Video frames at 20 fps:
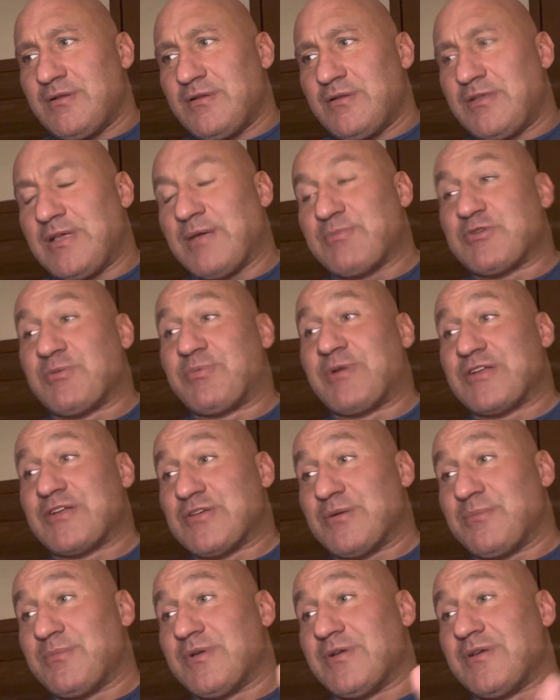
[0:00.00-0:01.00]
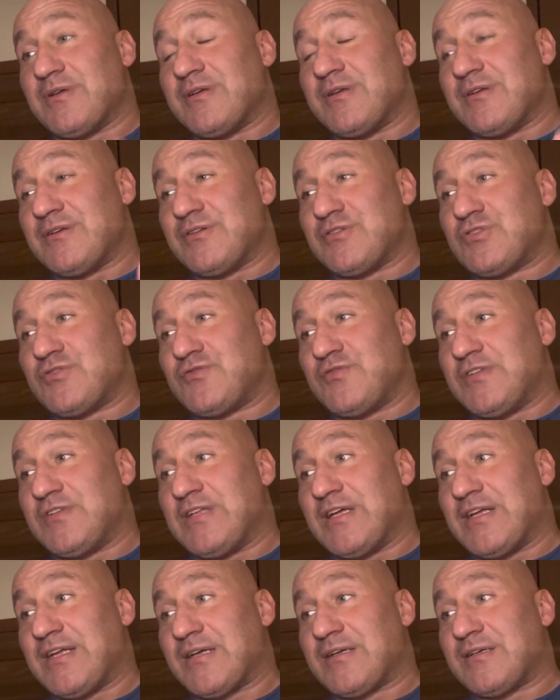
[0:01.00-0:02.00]
Nie, przepraszam. E,
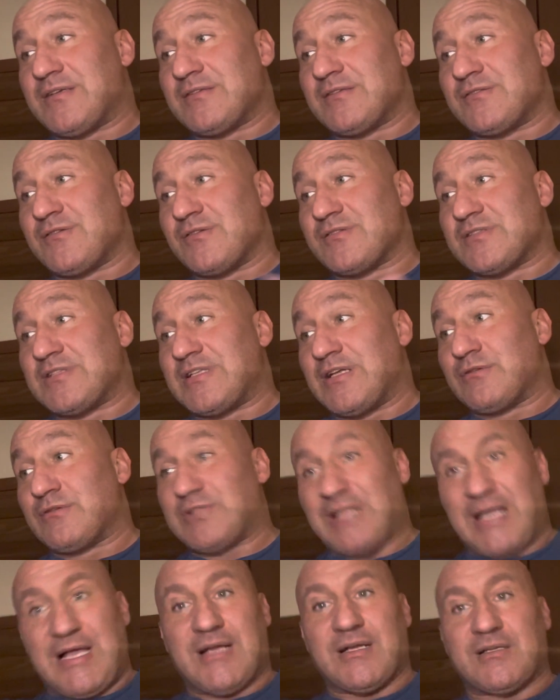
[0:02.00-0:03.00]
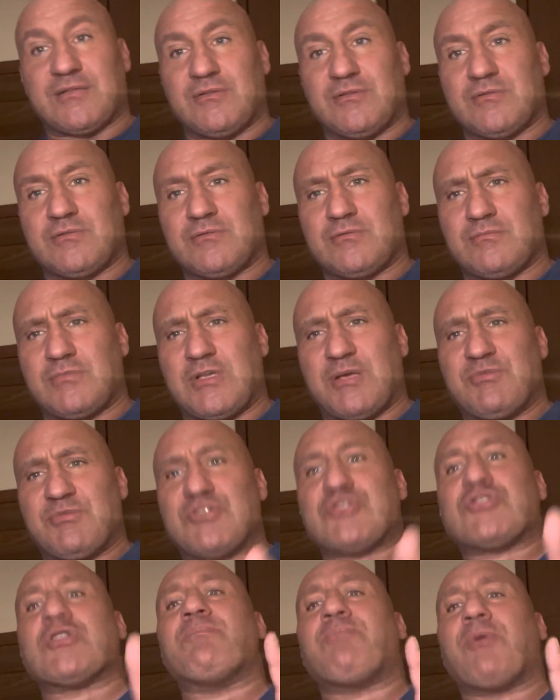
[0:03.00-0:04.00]
Świderek został, tak, no nie,
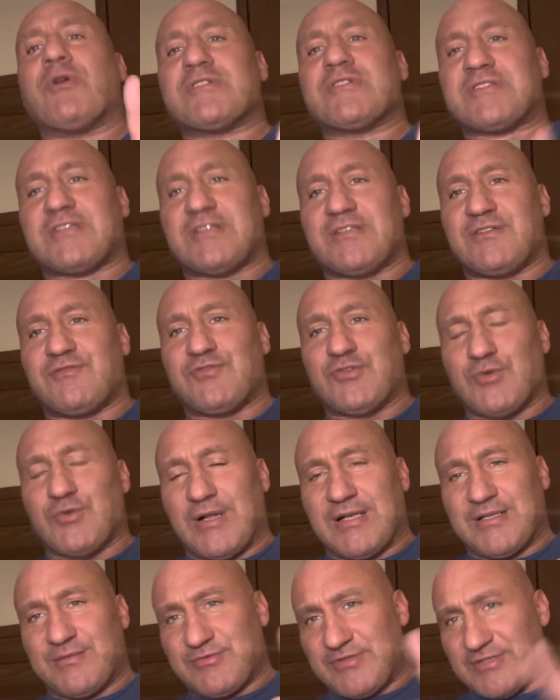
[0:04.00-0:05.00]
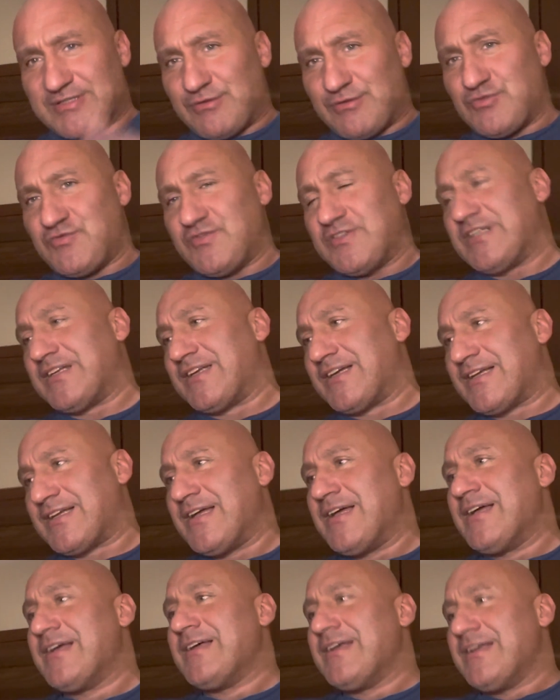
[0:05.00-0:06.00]
mistrzem Polski indywidualnym został Świderek.
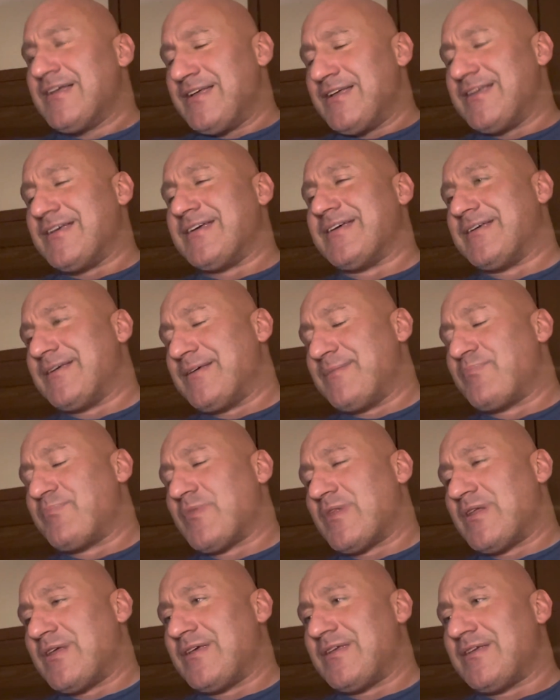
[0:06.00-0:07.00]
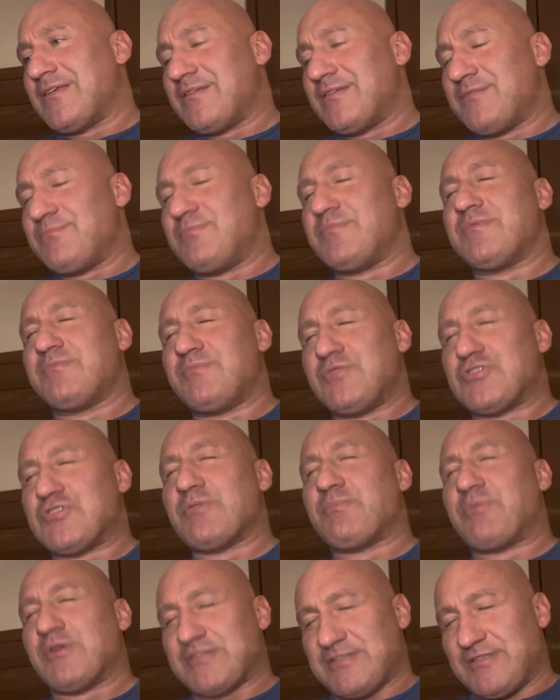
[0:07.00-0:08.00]
E, e,
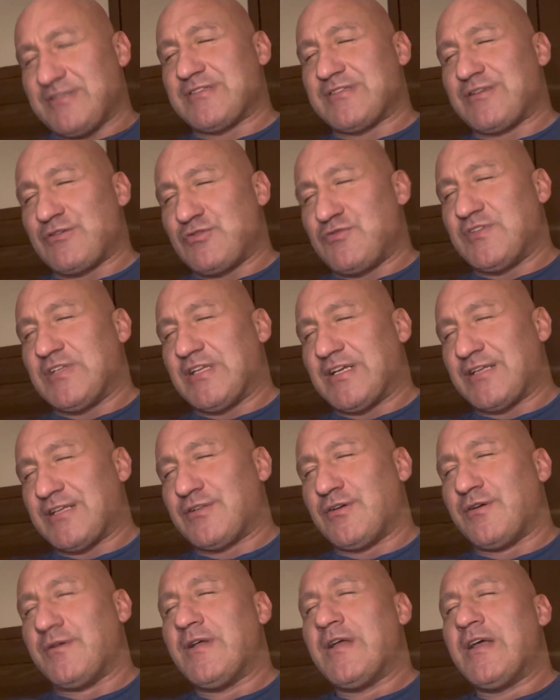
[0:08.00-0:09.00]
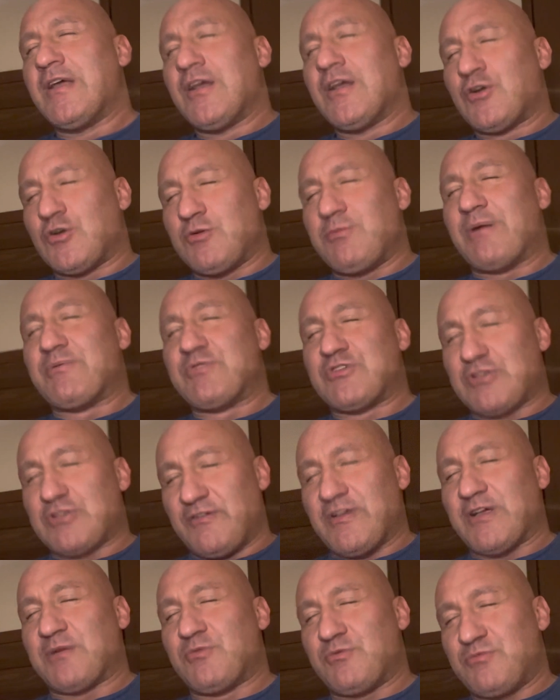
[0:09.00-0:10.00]
mistrzem Polski został Świderek. To Kuba
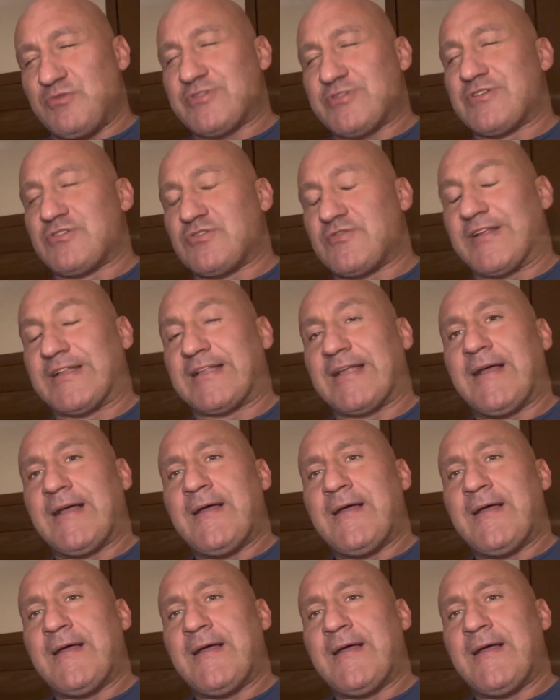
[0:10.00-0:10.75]
Miśkowiak był mistrzem świata.